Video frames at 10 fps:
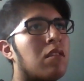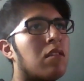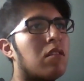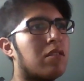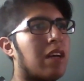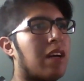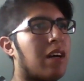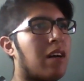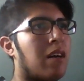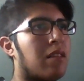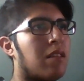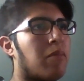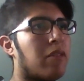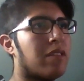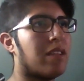o sea, te
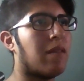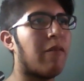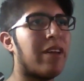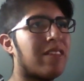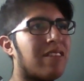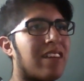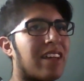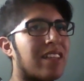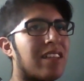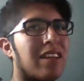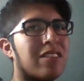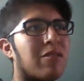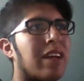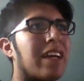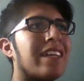puedo decir a momento de que sí,
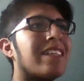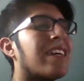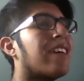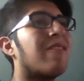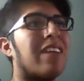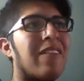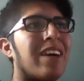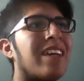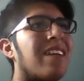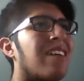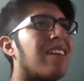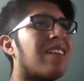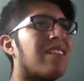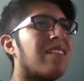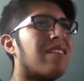estoy en casa, quiero grabar.
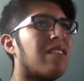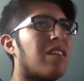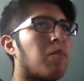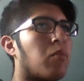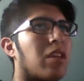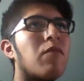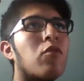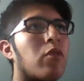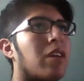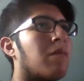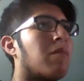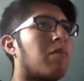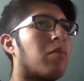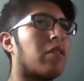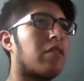Puede influir,
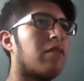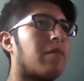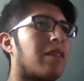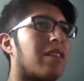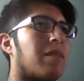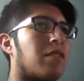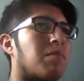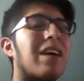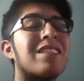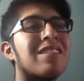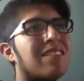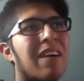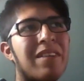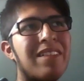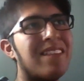porque obviamente mis padres lo
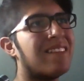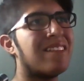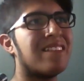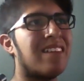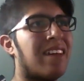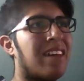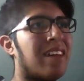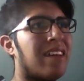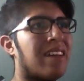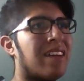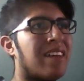saben. Eh,